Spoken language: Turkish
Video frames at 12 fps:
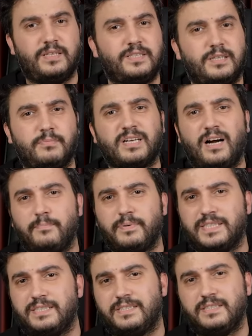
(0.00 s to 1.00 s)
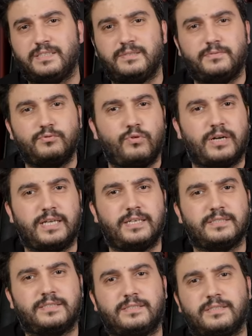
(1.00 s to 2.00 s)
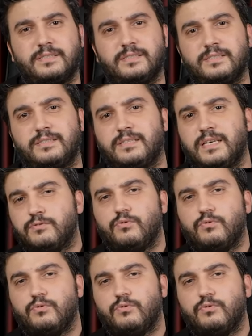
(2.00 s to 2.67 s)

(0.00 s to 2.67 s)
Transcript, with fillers: İşte bir kampa gittiniz duvara yansıtırsınız.